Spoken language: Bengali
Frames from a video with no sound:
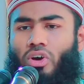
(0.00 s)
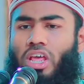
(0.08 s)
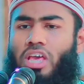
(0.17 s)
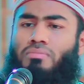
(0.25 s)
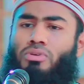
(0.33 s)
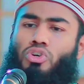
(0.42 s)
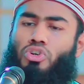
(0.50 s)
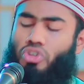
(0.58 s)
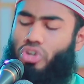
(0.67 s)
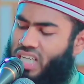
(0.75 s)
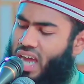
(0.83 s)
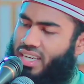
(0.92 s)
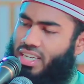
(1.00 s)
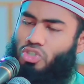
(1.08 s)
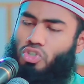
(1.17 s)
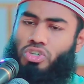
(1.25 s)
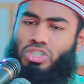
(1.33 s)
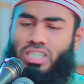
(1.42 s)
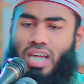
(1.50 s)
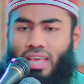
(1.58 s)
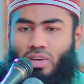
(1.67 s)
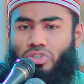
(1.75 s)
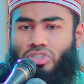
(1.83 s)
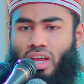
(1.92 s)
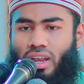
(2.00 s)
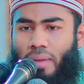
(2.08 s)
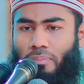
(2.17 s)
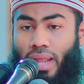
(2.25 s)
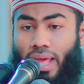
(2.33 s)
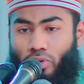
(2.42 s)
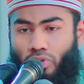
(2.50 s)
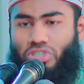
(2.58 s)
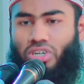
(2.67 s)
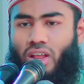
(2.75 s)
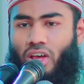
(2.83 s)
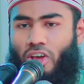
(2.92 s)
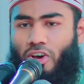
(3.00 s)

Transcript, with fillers: অনেক বছর ধরে চাকরির জন্য ট্রাই করছেন অ্যাপ্লাই করছেন